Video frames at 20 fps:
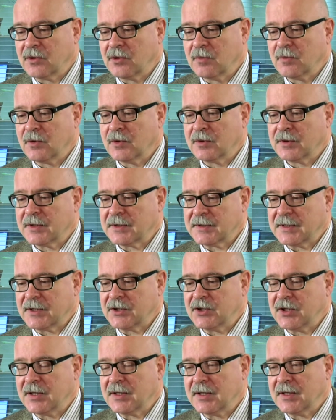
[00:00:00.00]
думаю,
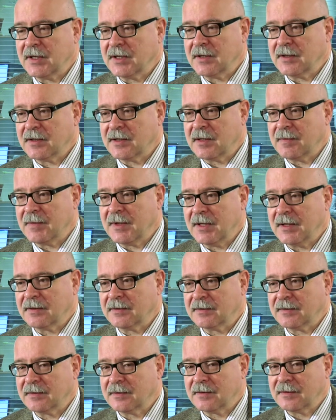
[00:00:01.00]
назначение
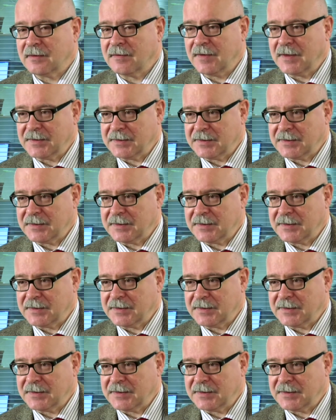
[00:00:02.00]
имеет две